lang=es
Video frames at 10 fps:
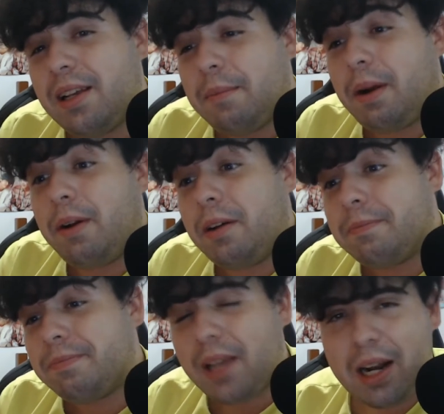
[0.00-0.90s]
Pero bueno,
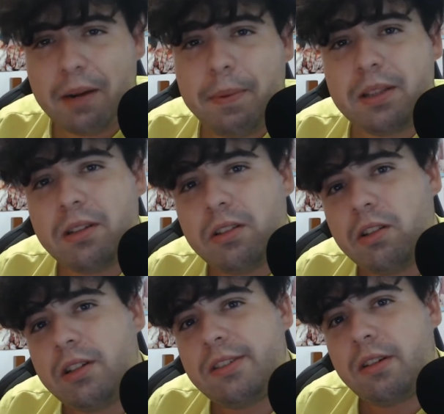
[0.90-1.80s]
al respecto de
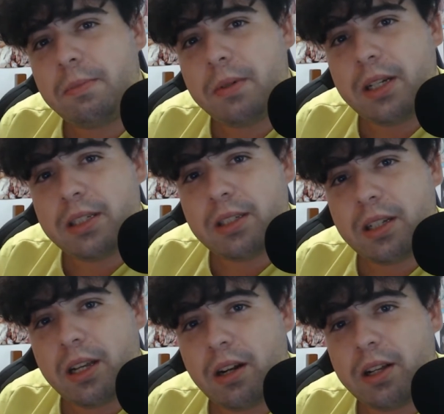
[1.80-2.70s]
todo eso, pues
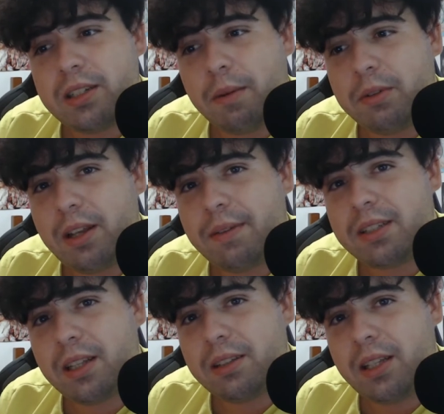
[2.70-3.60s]
creo que estamos ya
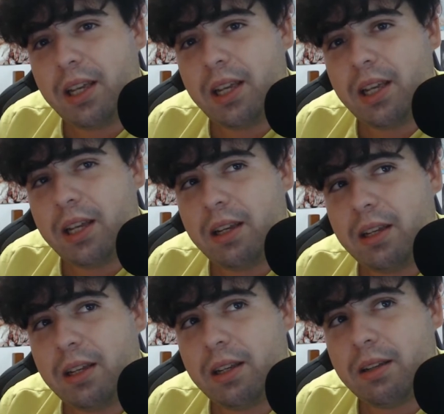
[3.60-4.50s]

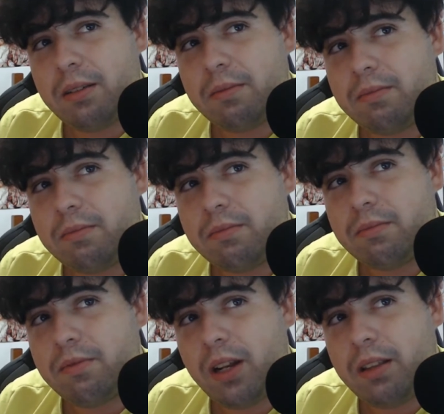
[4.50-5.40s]
bastante
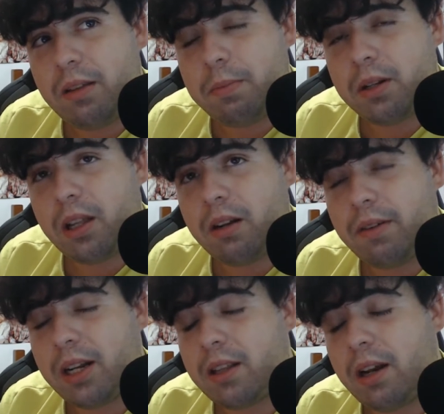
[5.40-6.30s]
felices porque nos
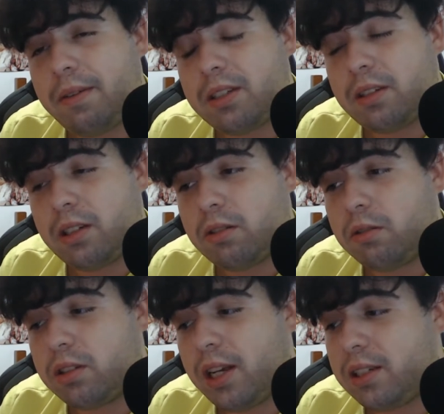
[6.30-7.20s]
van a traer bastantes
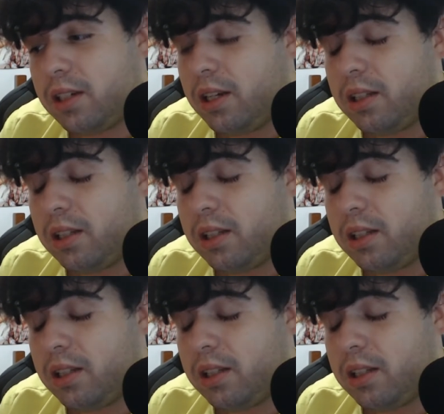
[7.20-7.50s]
cosas.